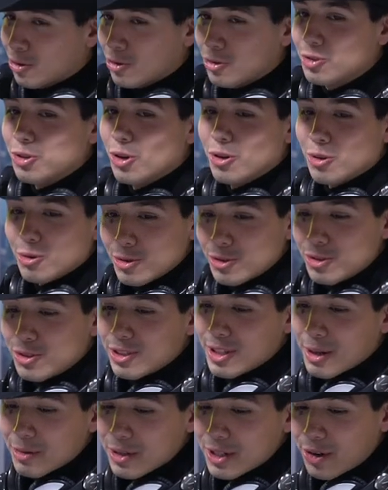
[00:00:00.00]
Justo, justo,
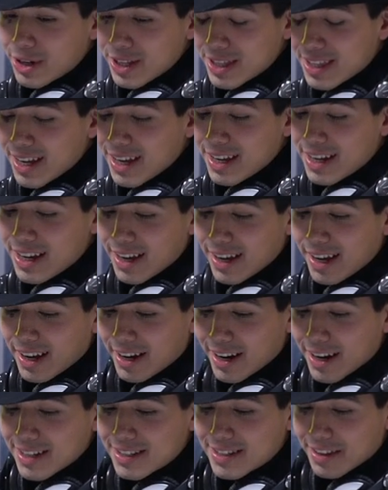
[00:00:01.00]
estamos ahorita en la
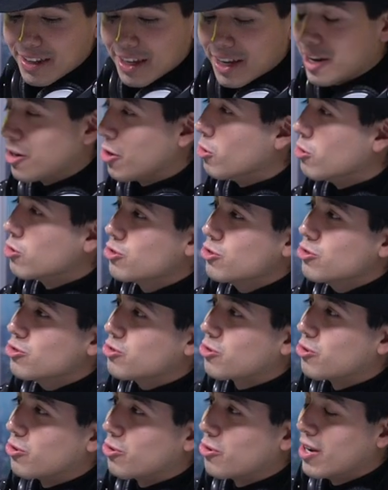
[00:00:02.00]
carrera de Estrategia de
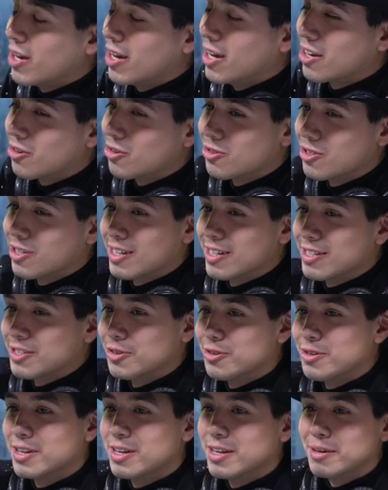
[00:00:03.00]
Negocios con una
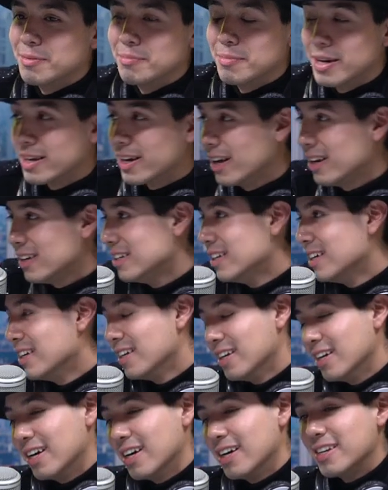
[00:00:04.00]
concentración en Merca,
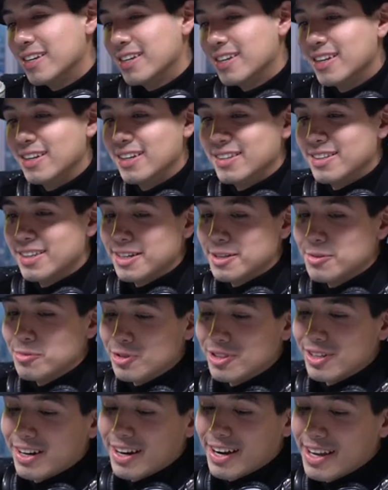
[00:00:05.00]
ahí en el TEC de
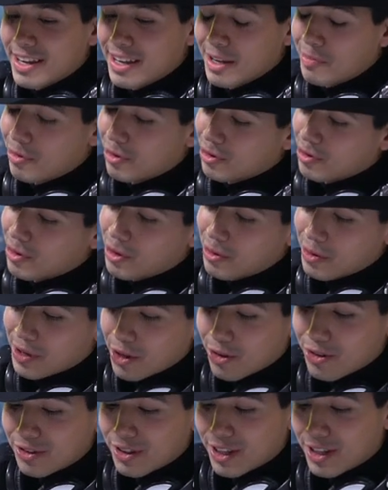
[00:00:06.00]
Monterrey, y pues bueno,
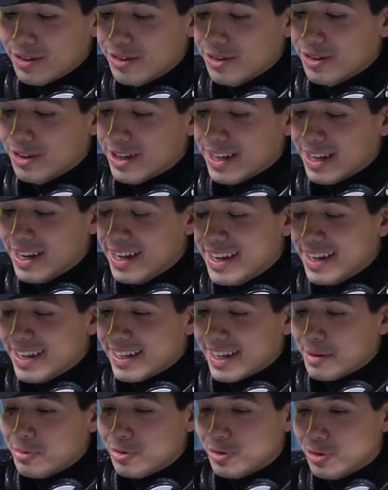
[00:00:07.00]
bien contento de
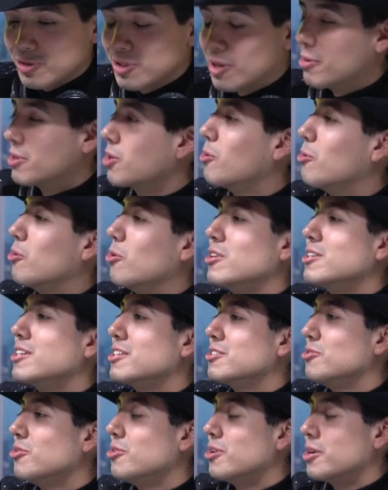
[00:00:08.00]
que pues justamente como lo
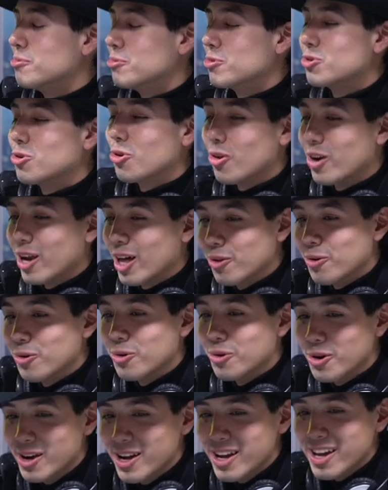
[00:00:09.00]
dices, ¿no? Hemos
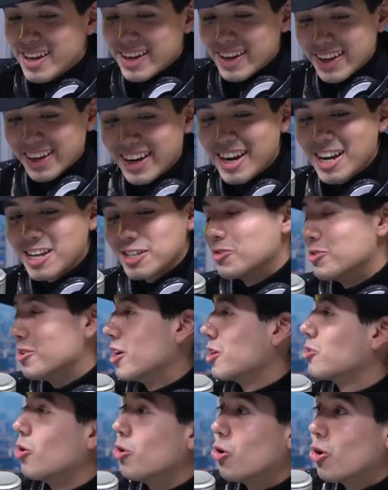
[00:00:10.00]
logrado eh,
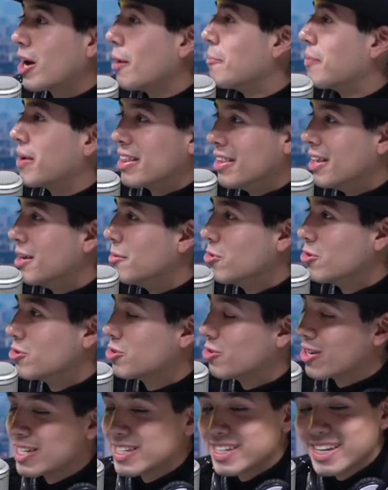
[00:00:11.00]
relacionar todo lo que
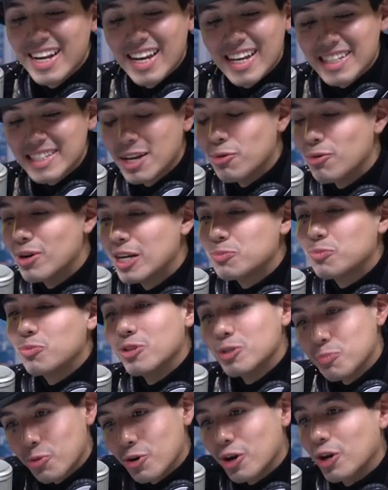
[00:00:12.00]
aprendemos, ahora sí que en las aulas,
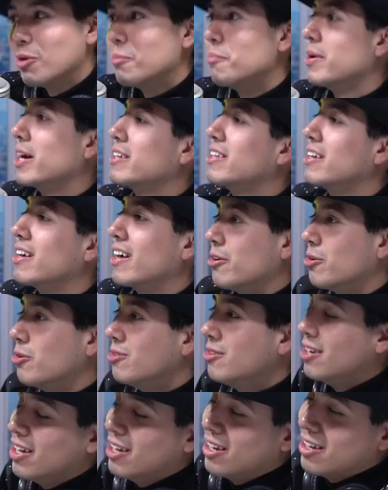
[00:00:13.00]
pues ponerlo en práctica,
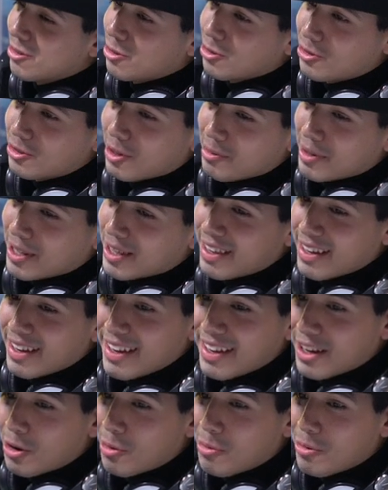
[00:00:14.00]
¿no?
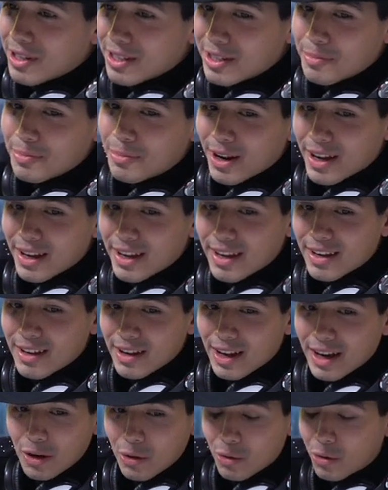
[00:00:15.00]
justamente, como dicen por
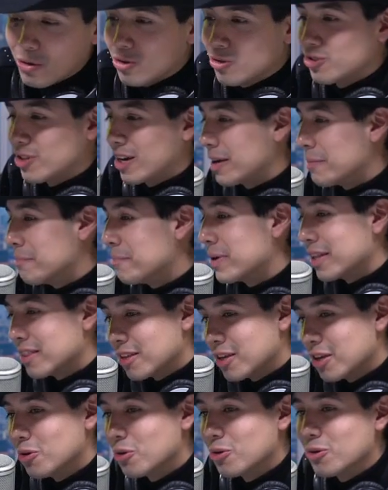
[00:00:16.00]
ahí, algunos han
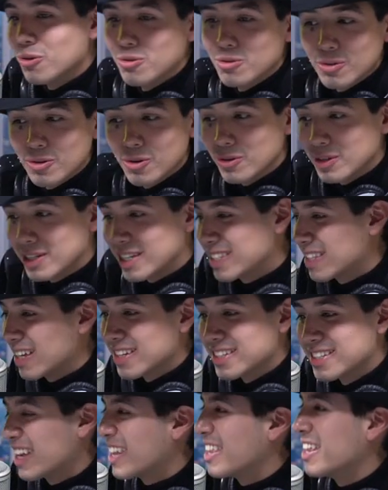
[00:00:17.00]
emprendido con,
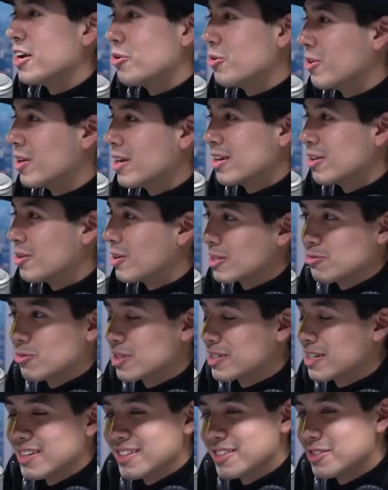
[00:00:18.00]
esta, idea ¿no? de las
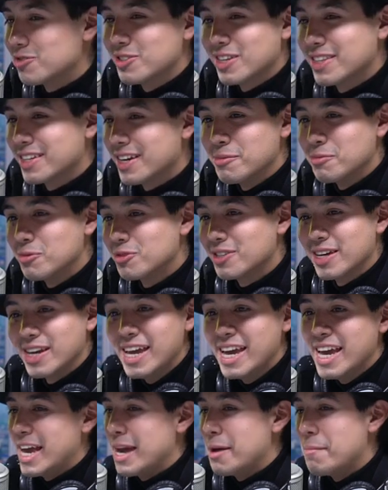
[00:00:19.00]
nuevas generaciones que traemos de
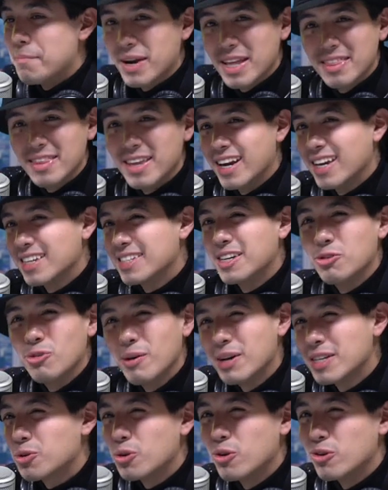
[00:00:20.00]
emprender, hacer
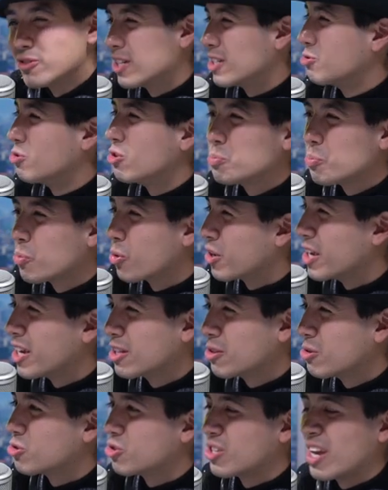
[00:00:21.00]
nuevas cosas, nuevos
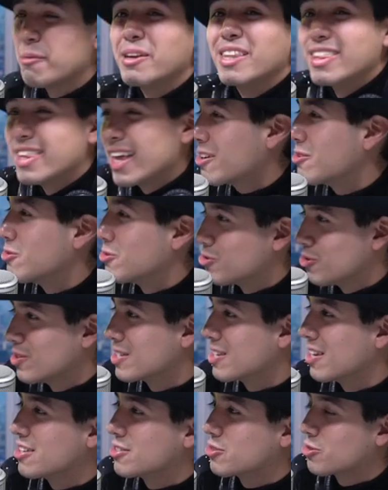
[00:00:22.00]
proyectos y aventarnos ¿no?
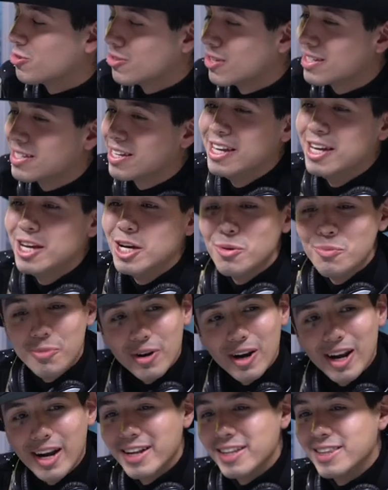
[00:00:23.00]
hacer las cosas.
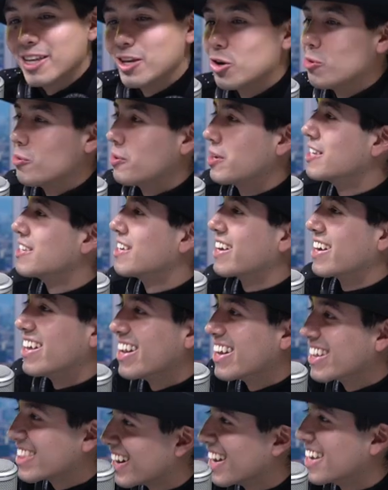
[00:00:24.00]
Pues la neta, yo no me quise
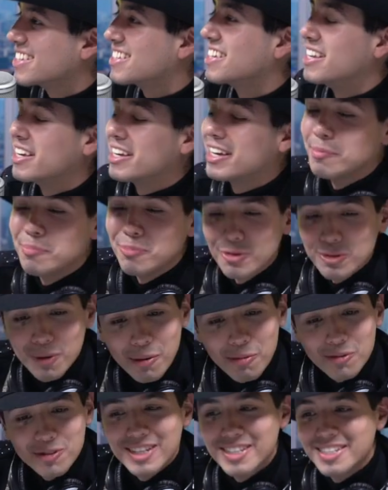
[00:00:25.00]
quedar atrás y dije, pues
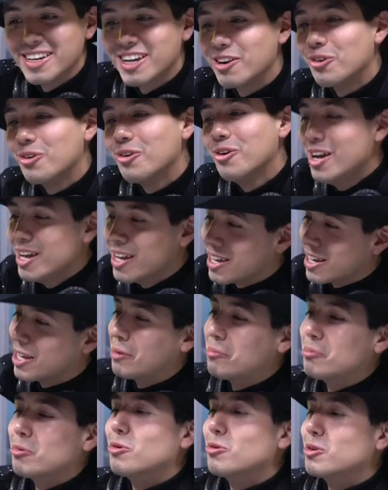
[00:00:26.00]
vamos a hacerlo
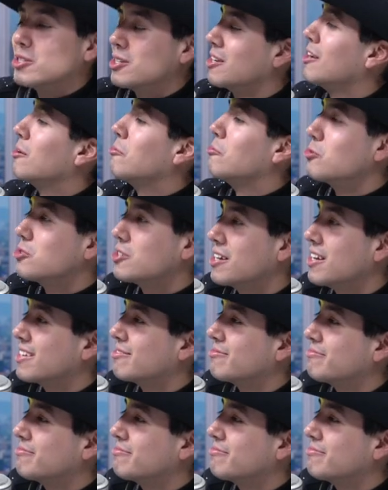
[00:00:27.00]
y pues lo hice en la música.